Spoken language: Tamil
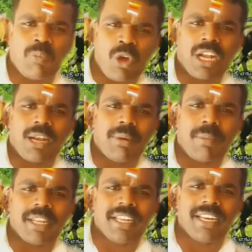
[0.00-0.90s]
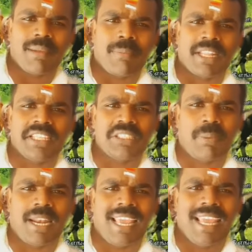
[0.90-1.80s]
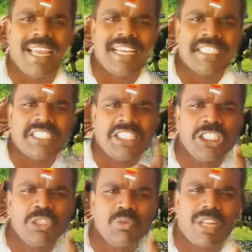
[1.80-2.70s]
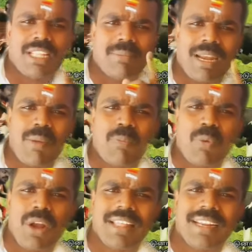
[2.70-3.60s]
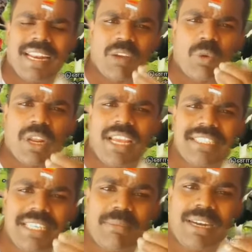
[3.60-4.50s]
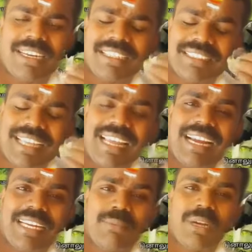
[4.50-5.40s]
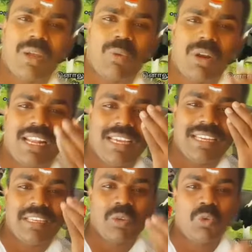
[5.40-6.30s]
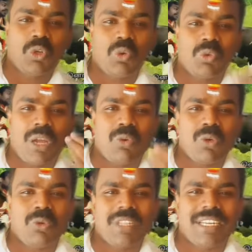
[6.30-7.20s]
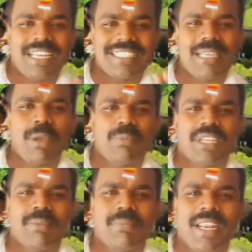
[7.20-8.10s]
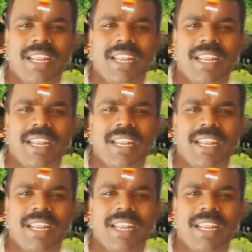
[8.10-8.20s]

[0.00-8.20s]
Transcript: நான் மாடா பண்ணிக்கிட்டு இருக்கேன் பரதேசி பேலே அழிச்சு விட்ற அந்த மாதிரிலாம் போடாதீங்க எனக்கு ஒரே அசிங்கமாக இருக்குது தலை காட்ட முடியாடா உங்களால் கூட்டி கொடுத்தா கூட்டி கொடுத்தா நான் சிங்கமாக பிடிச்சிறேன்